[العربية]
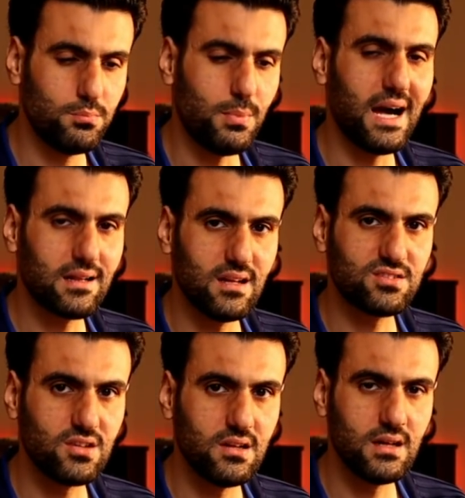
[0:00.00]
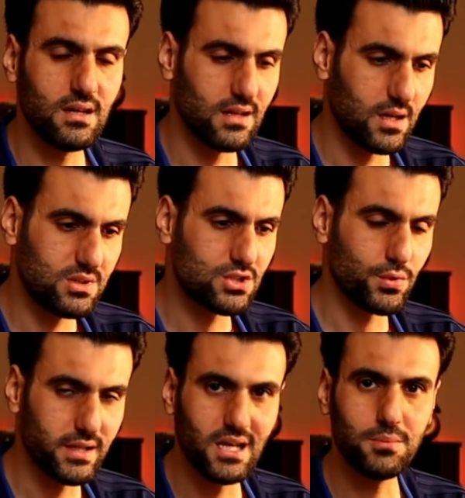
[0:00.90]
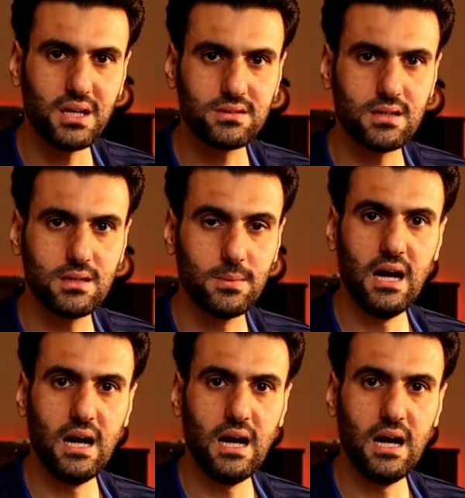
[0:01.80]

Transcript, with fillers: بعد له سنه يلا يبدي شويه يبطئ